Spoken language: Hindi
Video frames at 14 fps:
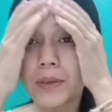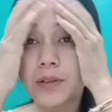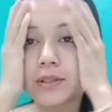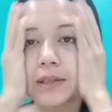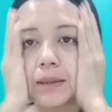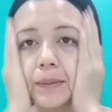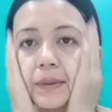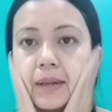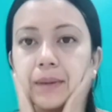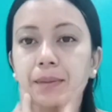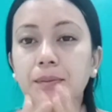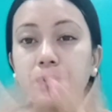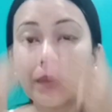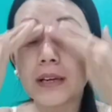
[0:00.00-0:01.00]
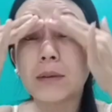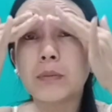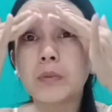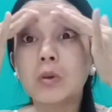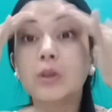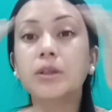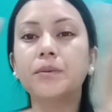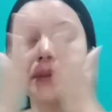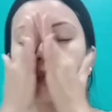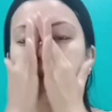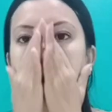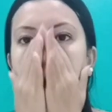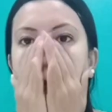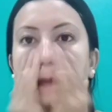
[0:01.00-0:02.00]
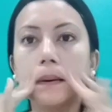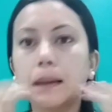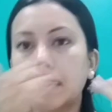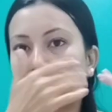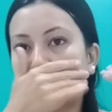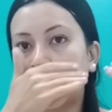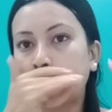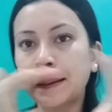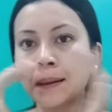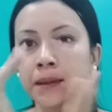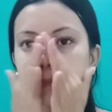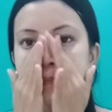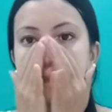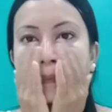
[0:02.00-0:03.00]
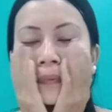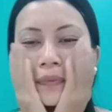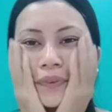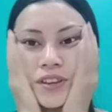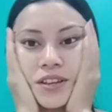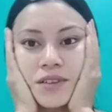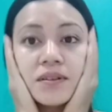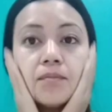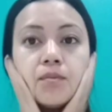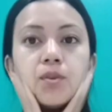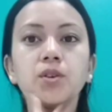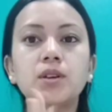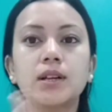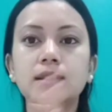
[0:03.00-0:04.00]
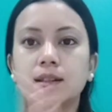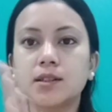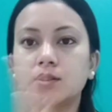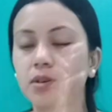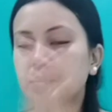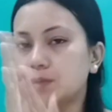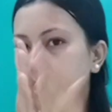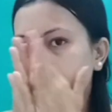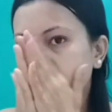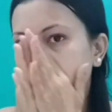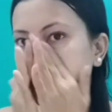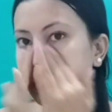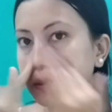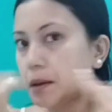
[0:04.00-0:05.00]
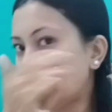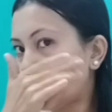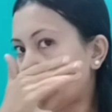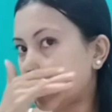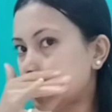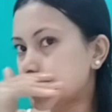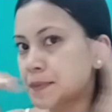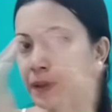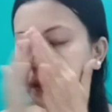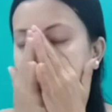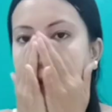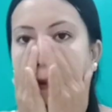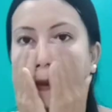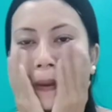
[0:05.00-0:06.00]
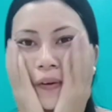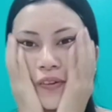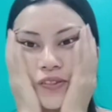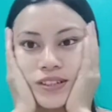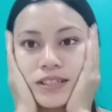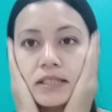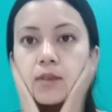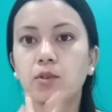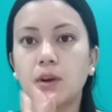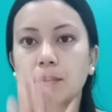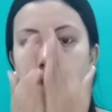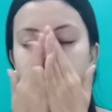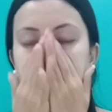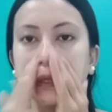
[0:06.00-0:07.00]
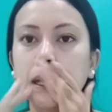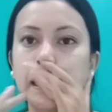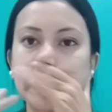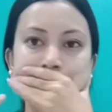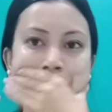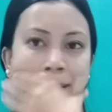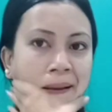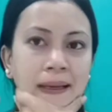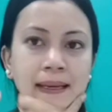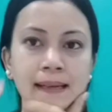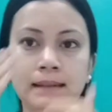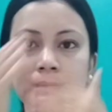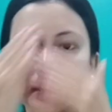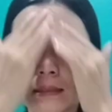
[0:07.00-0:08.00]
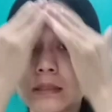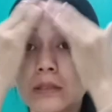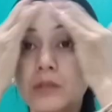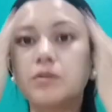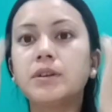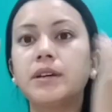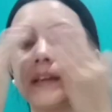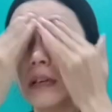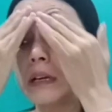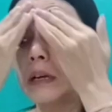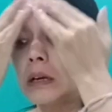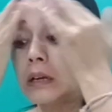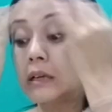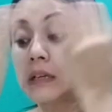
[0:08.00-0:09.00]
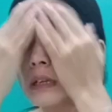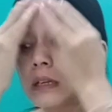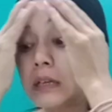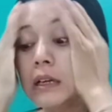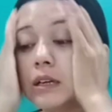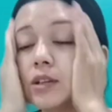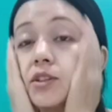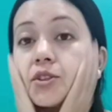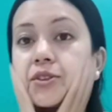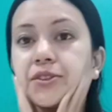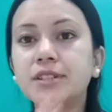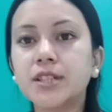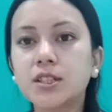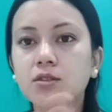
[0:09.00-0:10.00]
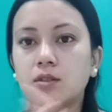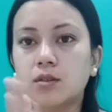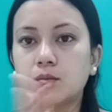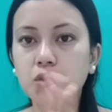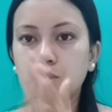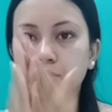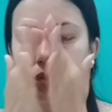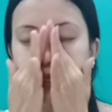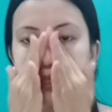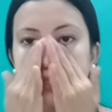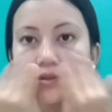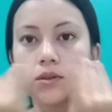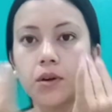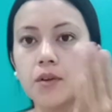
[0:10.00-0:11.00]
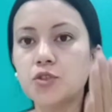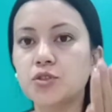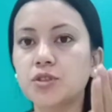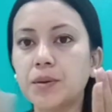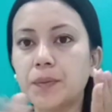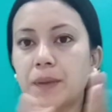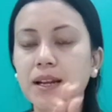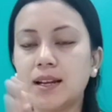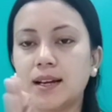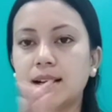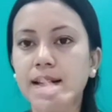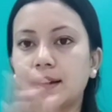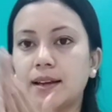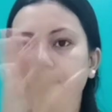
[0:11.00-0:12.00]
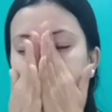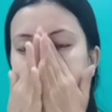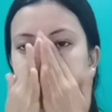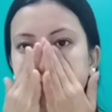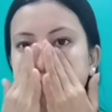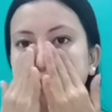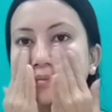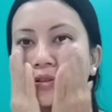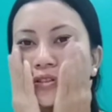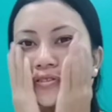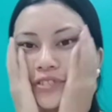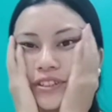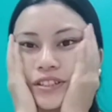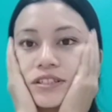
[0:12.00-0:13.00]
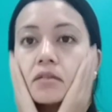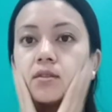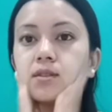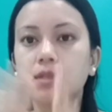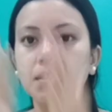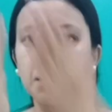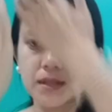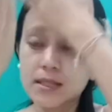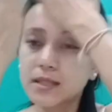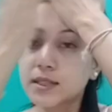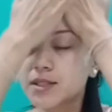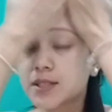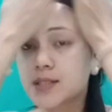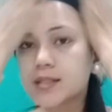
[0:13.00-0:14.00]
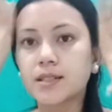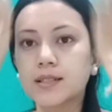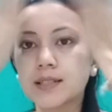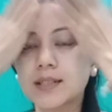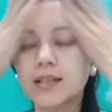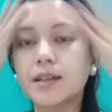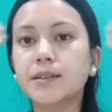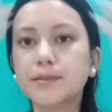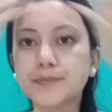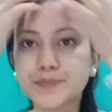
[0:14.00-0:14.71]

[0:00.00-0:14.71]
होता है मेरा मेकअप बोल के भी नहीं है लेकिन जब हम ब्लॉग करते हैं तो हम क्या क्या फेस में यूज़ करते हैं वो हम आपको दिखाने के लिए तो वही है टोनर को और मॉइस्चराइज़र को टोनर पहले लगाना है देन मॉइस्चराइज़र उसके बाद से अच्छे से कर देना है